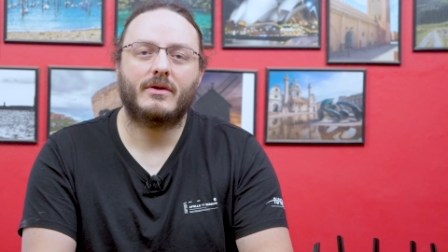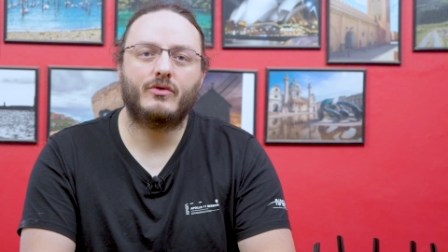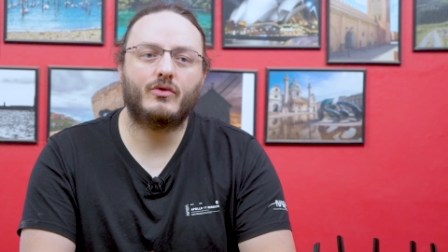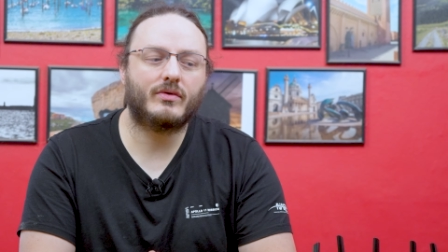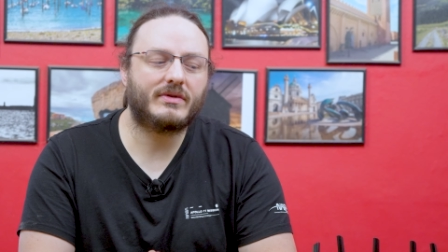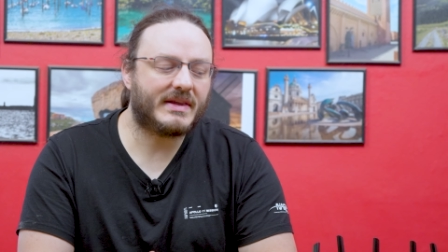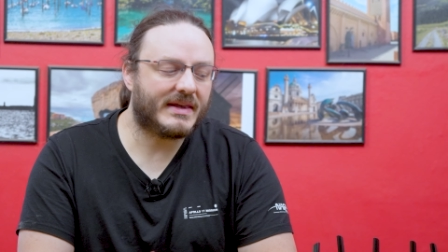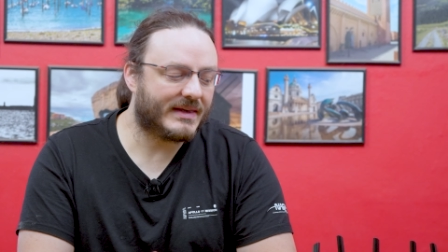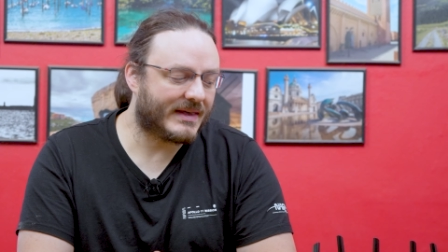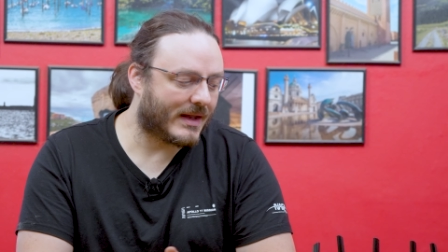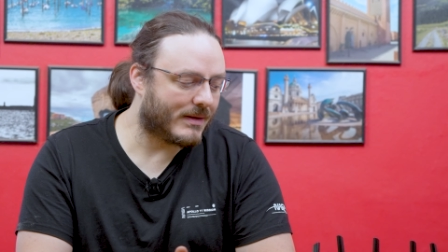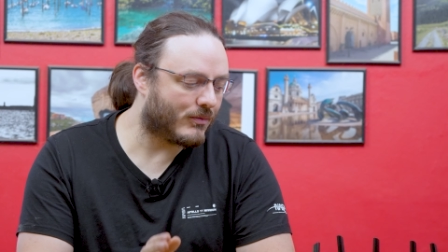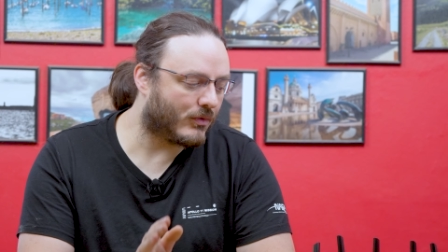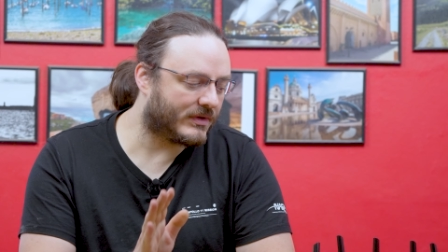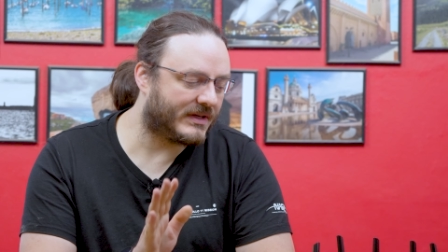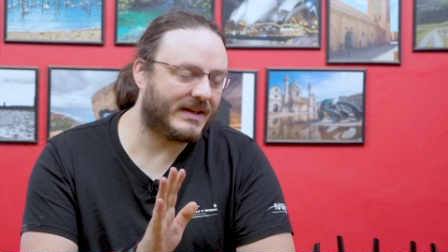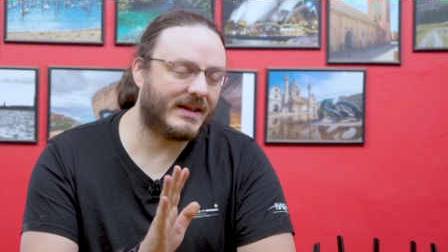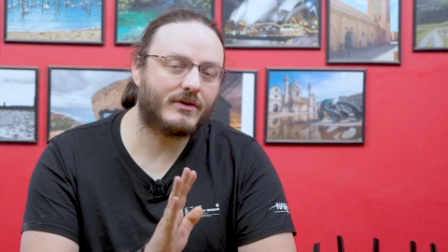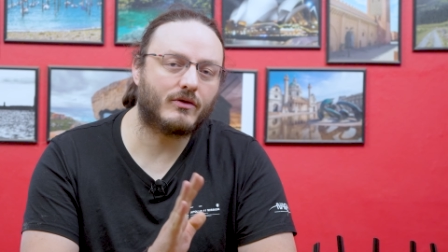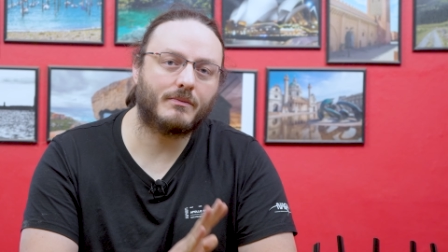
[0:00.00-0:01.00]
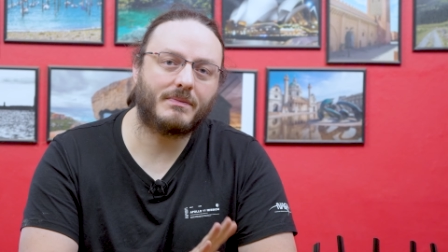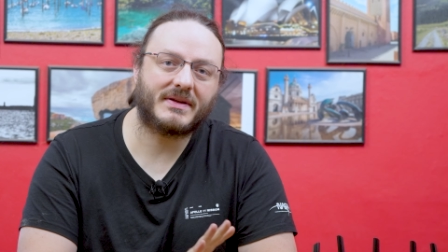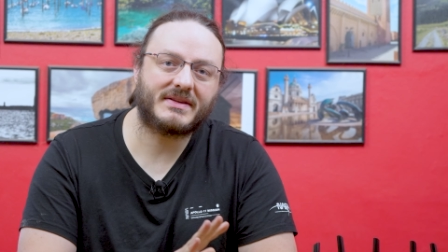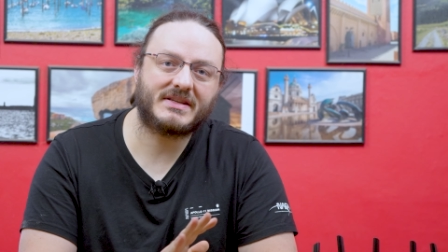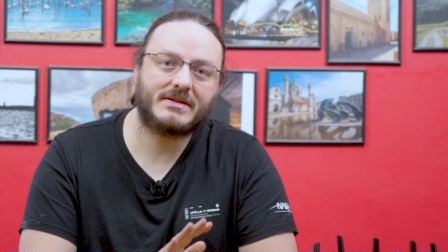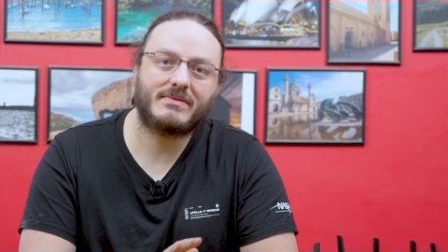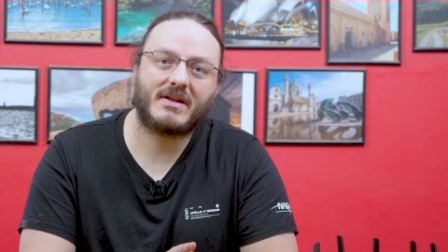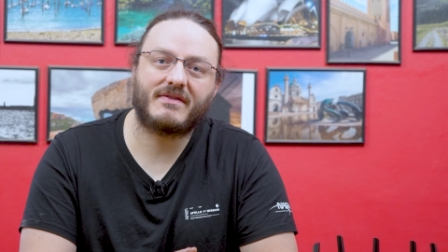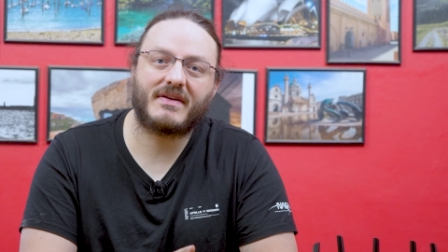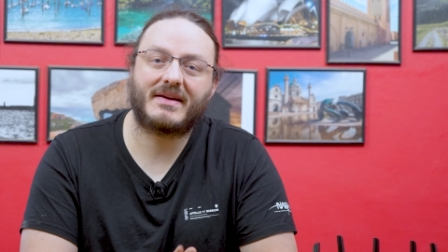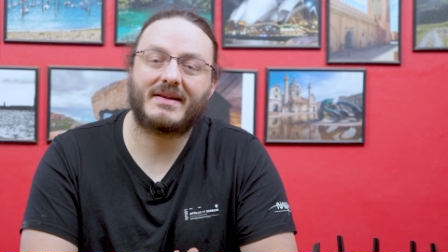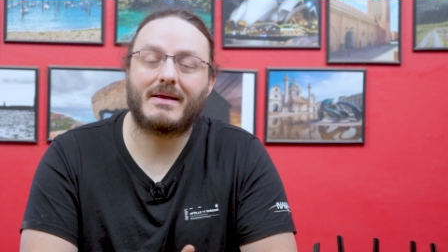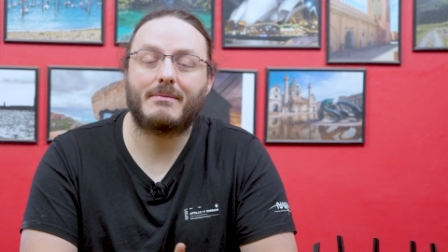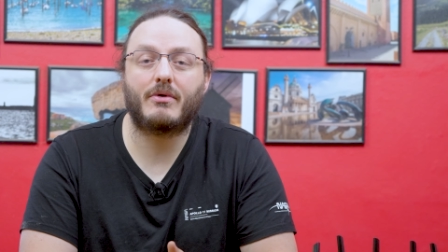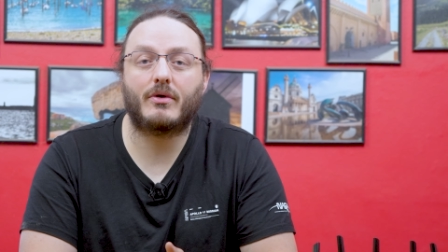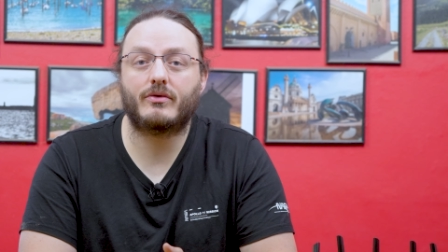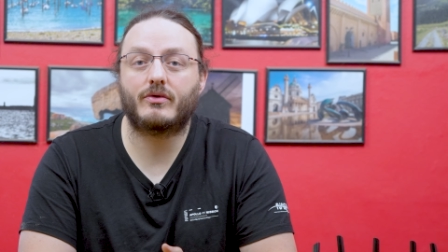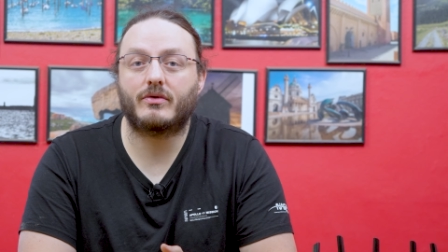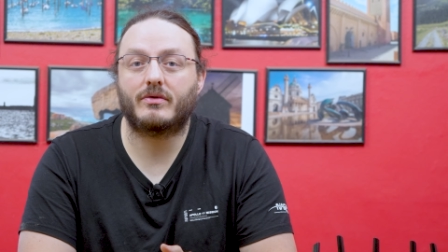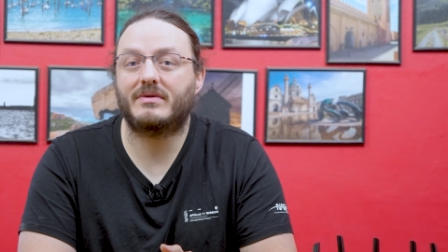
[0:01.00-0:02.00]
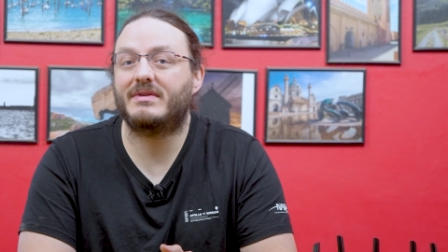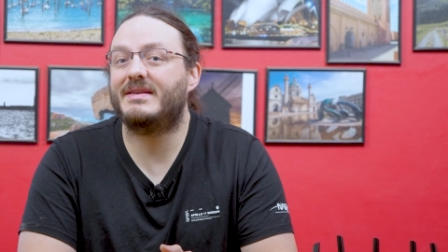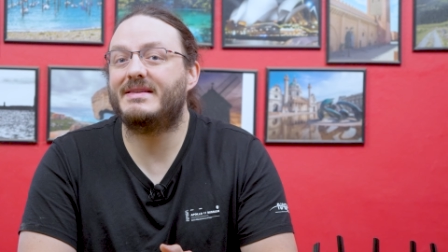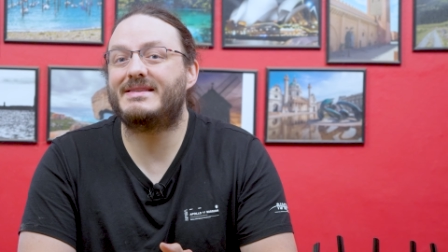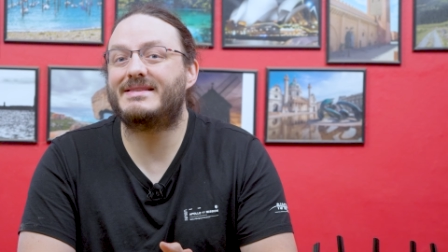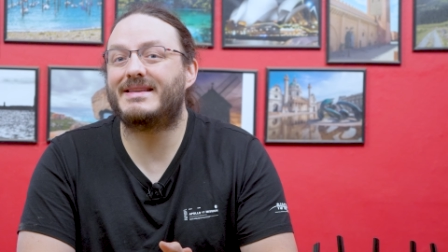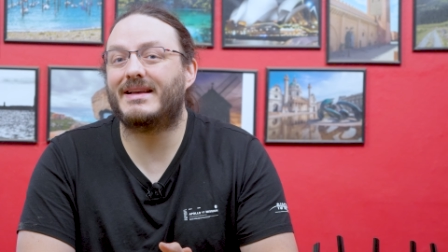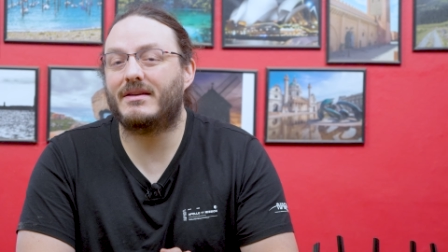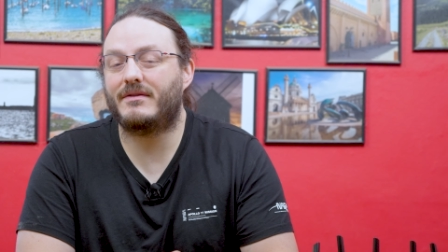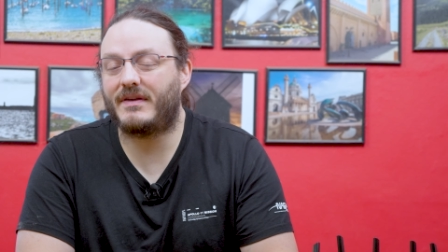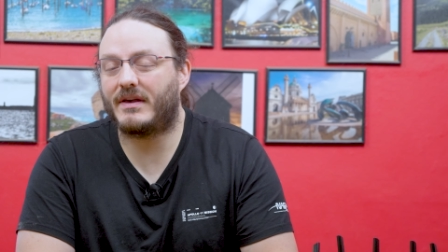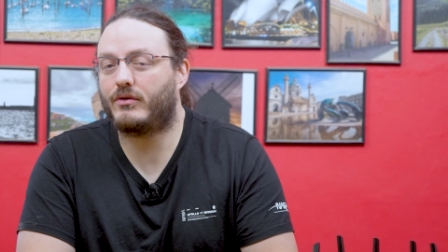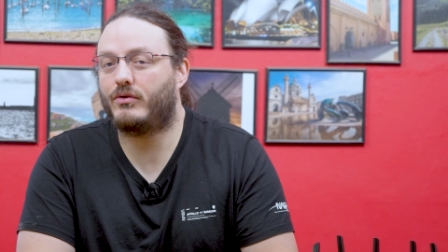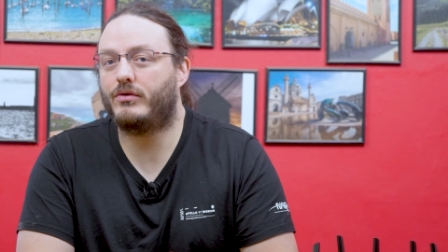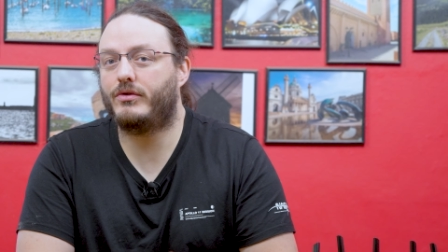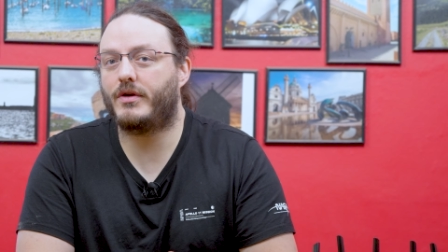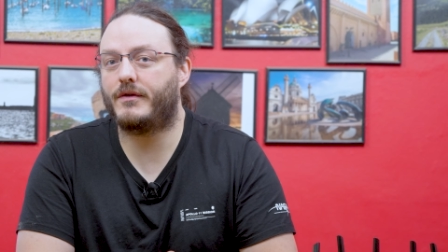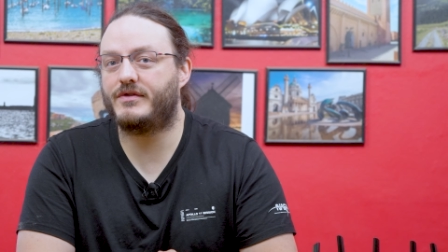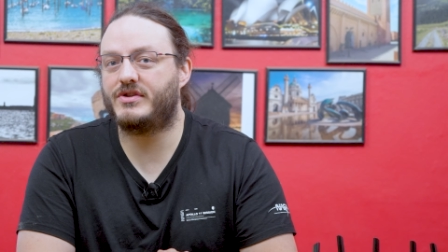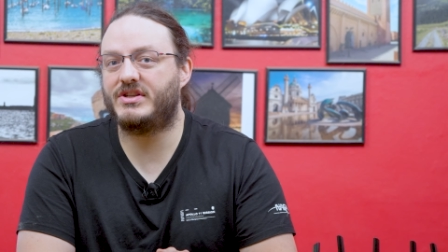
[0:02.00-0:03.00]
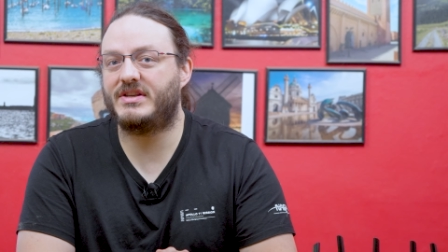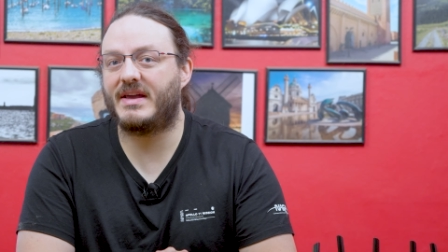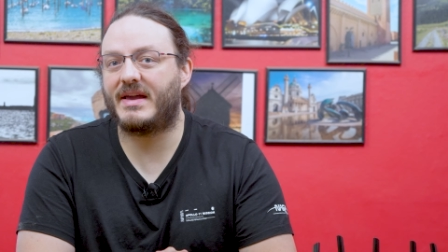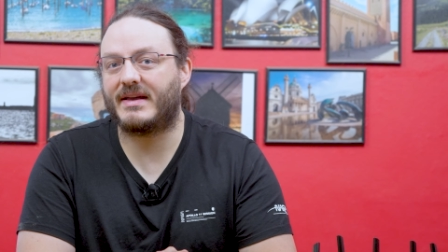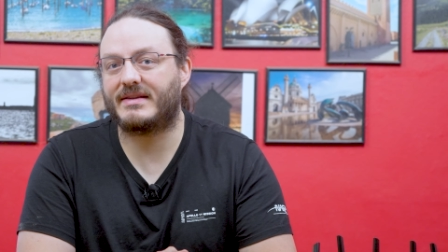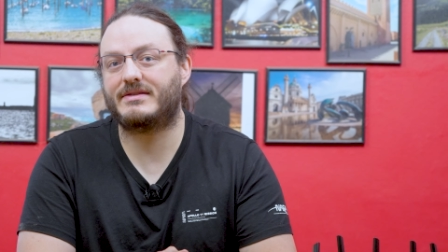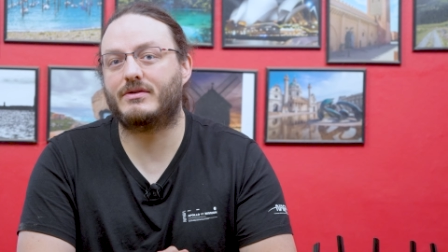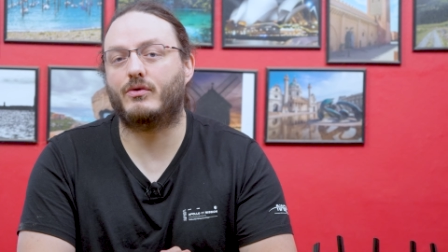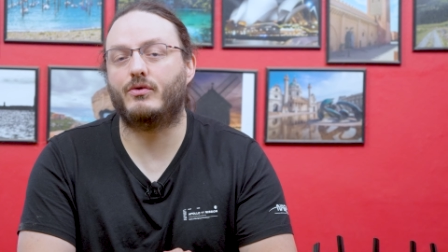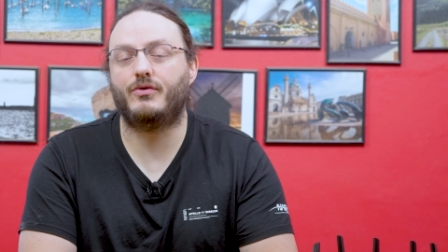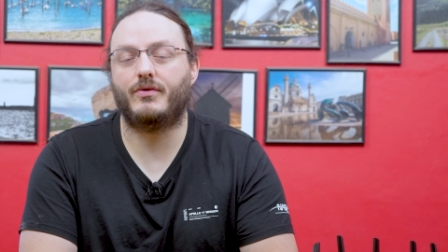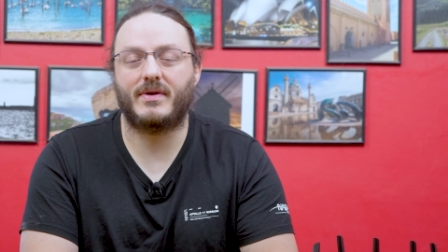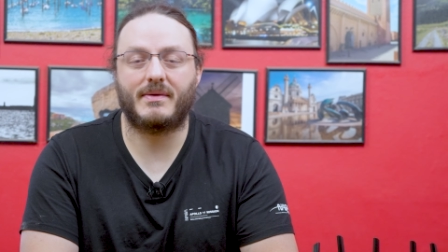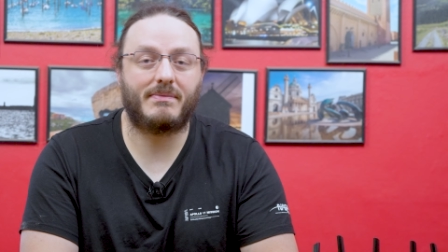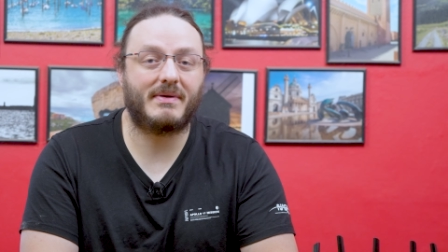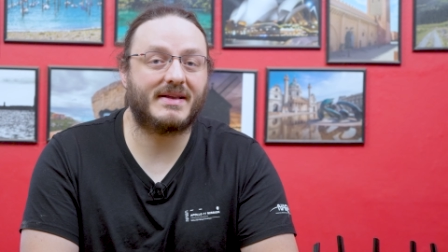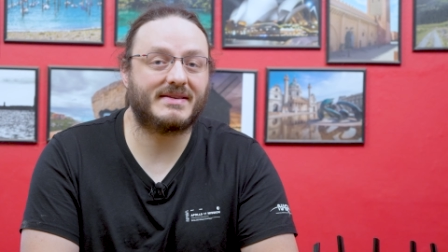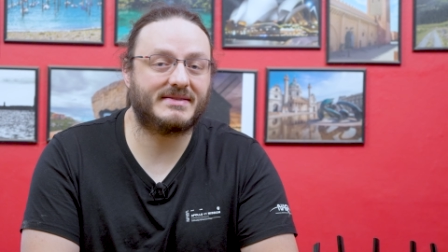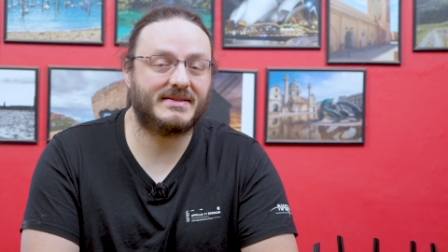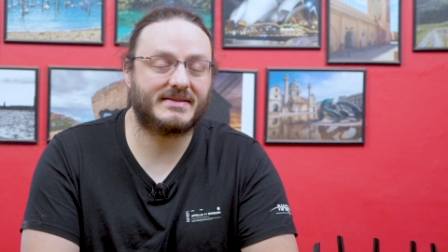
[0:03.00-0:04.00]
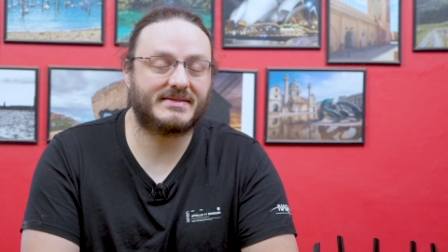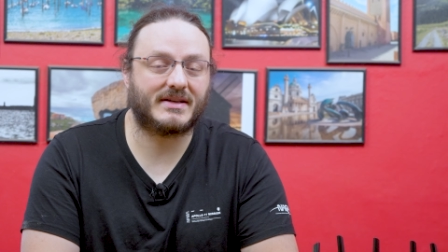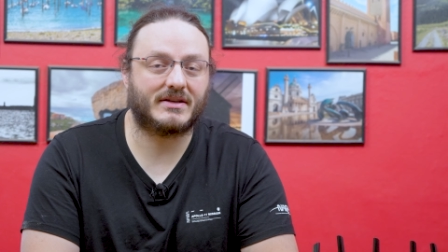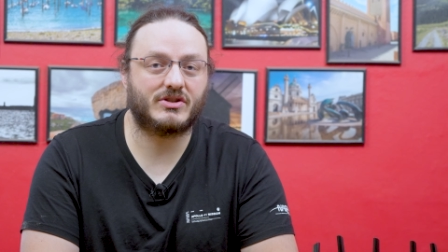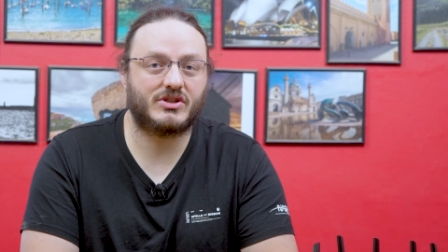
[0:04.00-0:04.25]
Notez également qu'il est compatible avec la bande des 5,9 GHz en lieu et place des 5